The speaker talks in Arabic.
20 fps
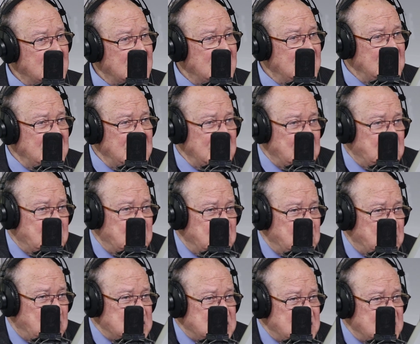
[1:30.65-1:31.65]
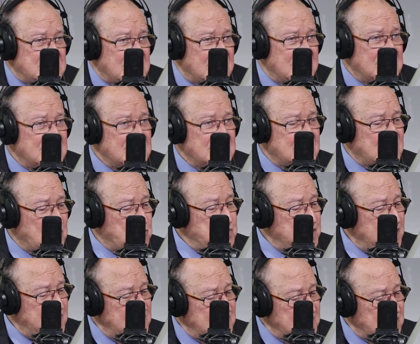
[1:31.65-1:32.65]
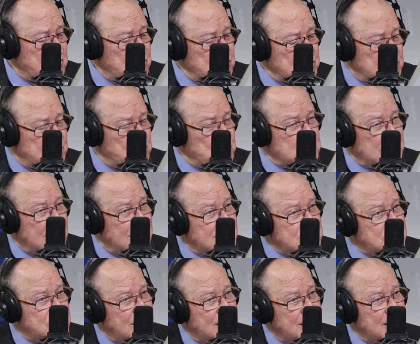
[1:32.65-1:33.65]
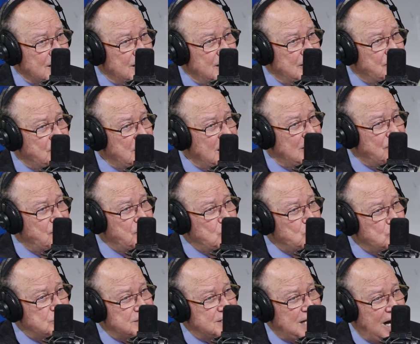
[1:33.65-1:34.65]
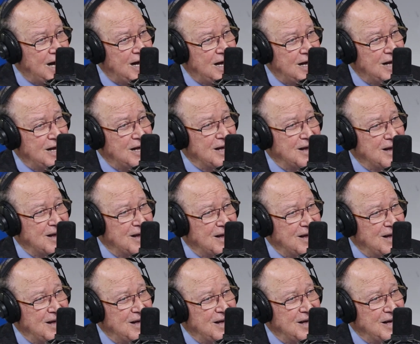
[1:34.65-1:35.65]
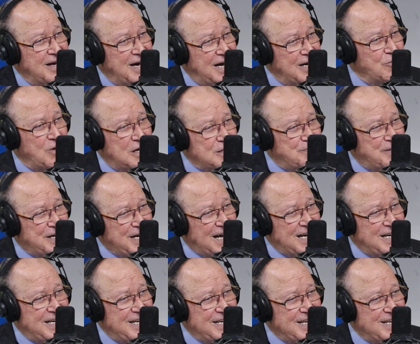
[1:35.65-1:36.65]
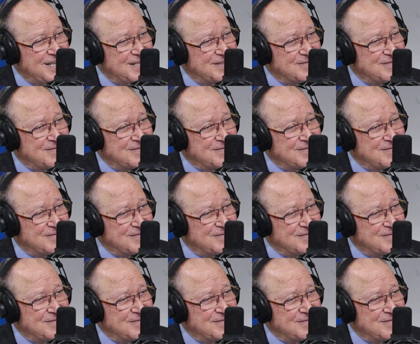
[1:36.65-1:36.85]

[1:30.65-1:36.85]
اللي هي بسيطة كوني أنا كنت مترشح في 2009 يعني وقت بن علي